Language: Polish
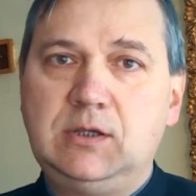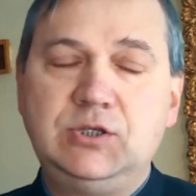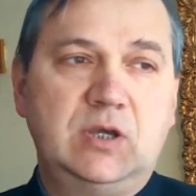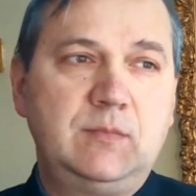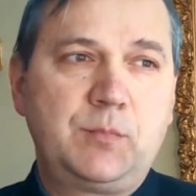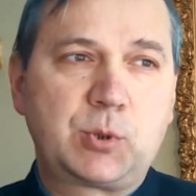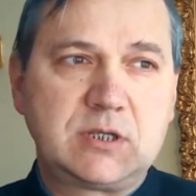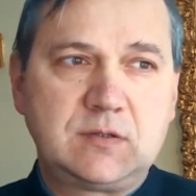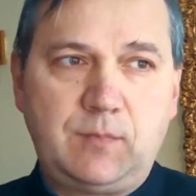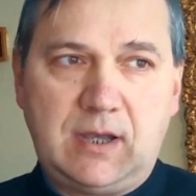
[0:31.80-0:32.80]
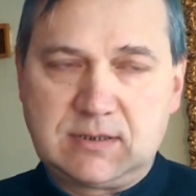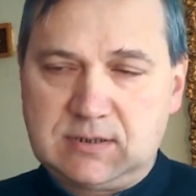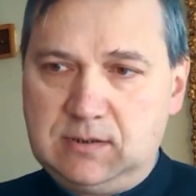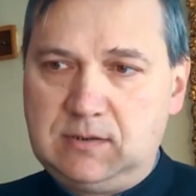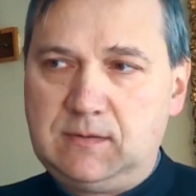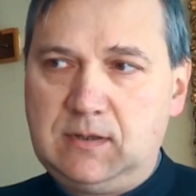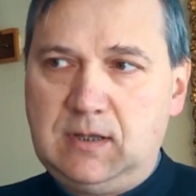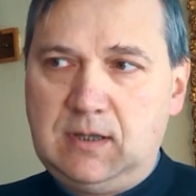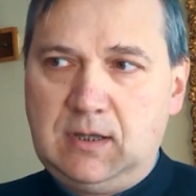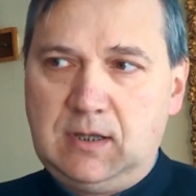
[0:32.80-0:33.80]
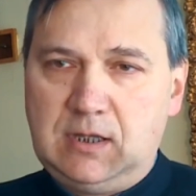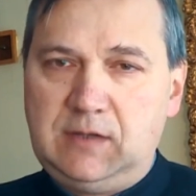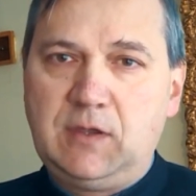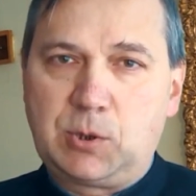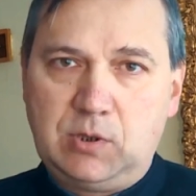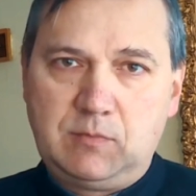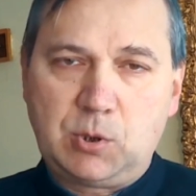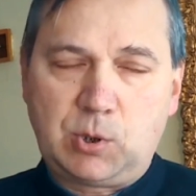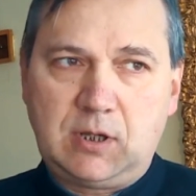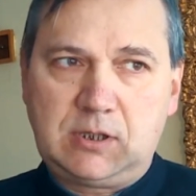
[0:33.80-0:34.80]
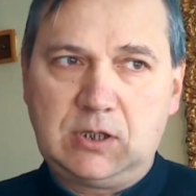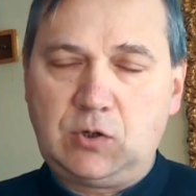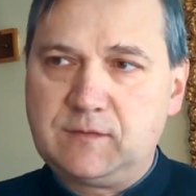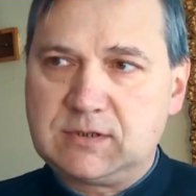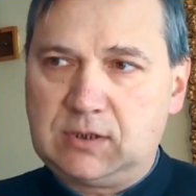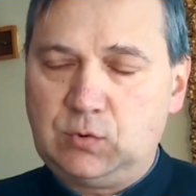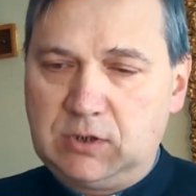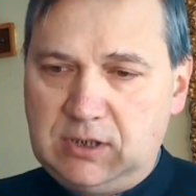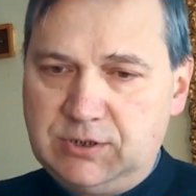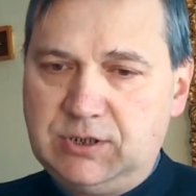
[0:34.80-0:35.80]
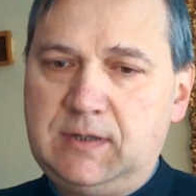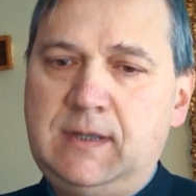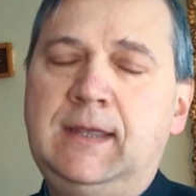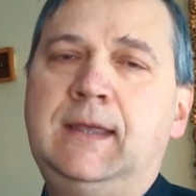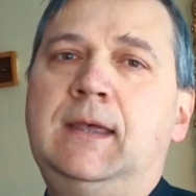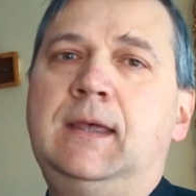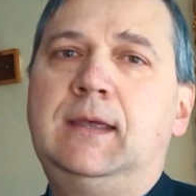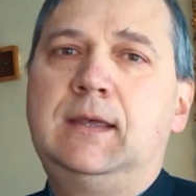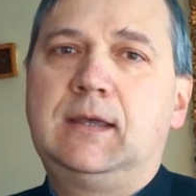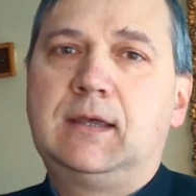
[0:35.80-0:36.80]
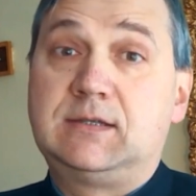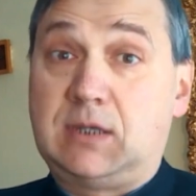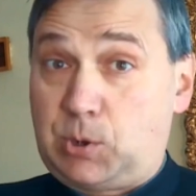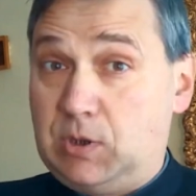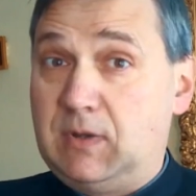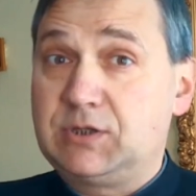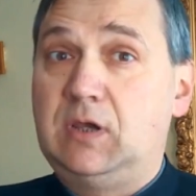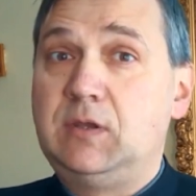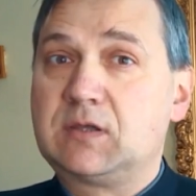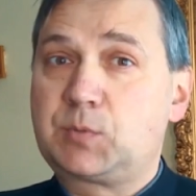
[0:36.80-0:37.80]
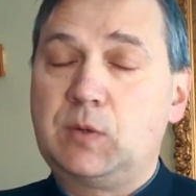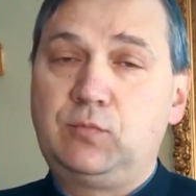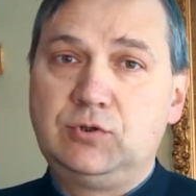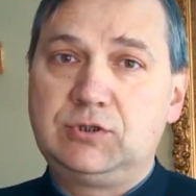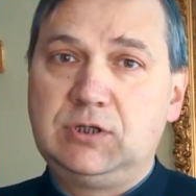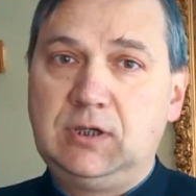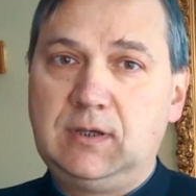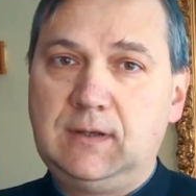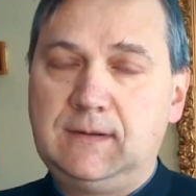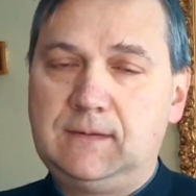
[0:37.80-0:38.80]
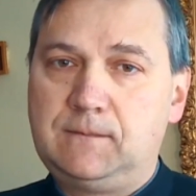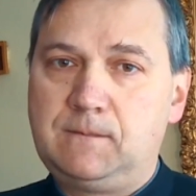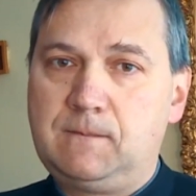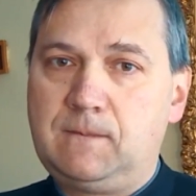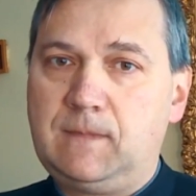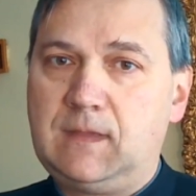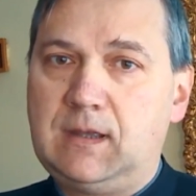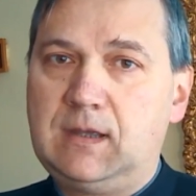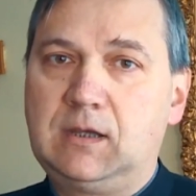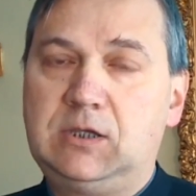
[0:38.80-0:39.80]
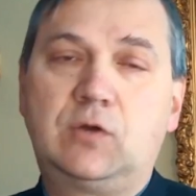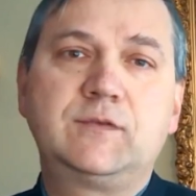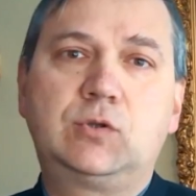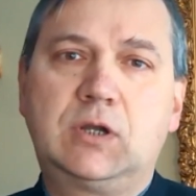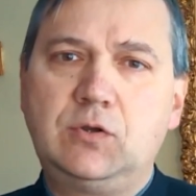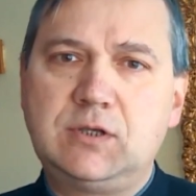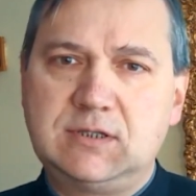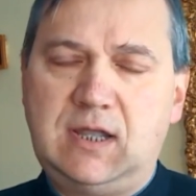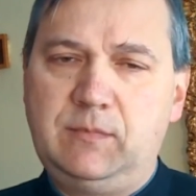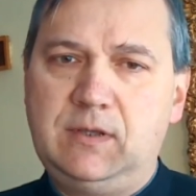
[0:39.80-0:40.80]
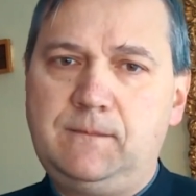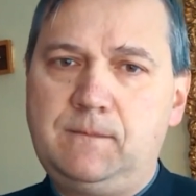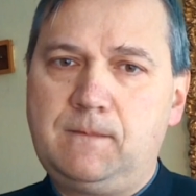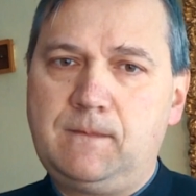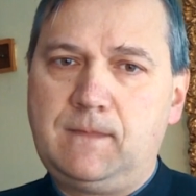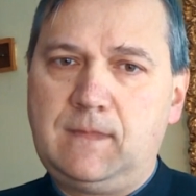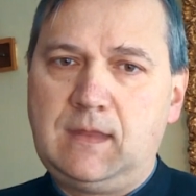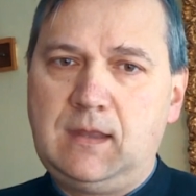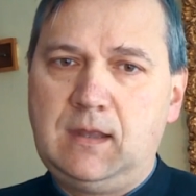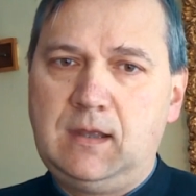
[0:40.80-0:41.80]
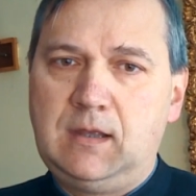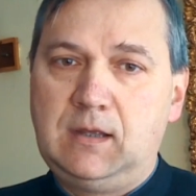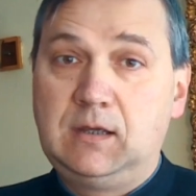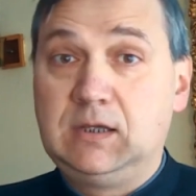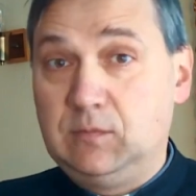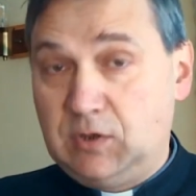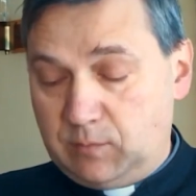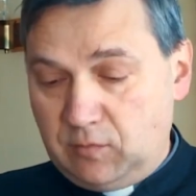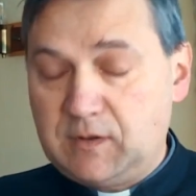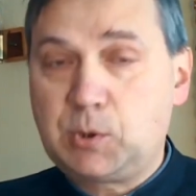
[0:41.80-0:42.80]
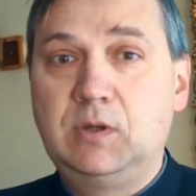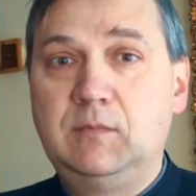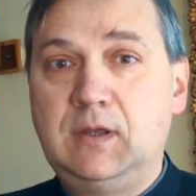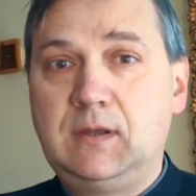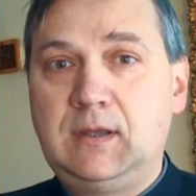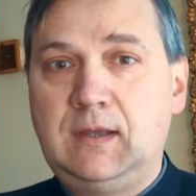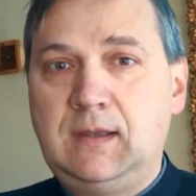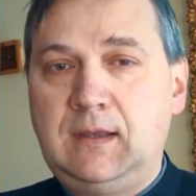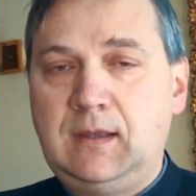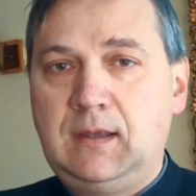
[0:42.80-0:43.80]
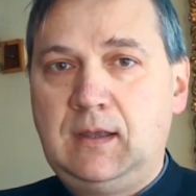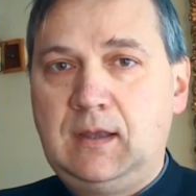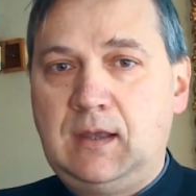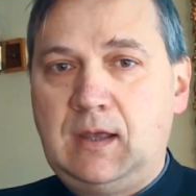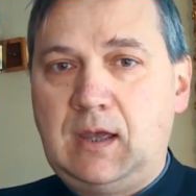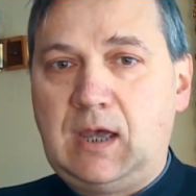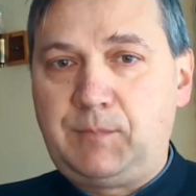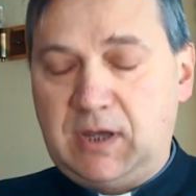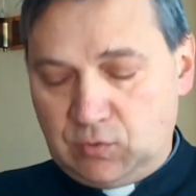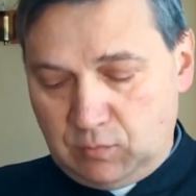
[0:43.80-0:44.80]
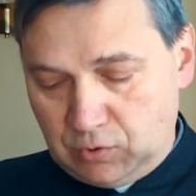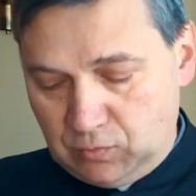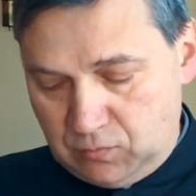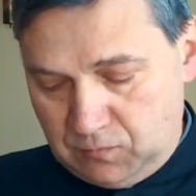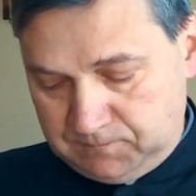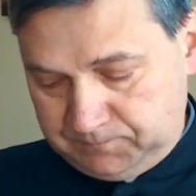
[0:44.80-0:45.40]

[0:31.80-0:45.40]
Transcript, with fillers: idziemy przez pasy i wierzymy, że kierowca, który jedzie, zatrzyma się i nas przepuści. Kierowcy, którego nie znamy. I jemu wierzymy. A Panu Bogu?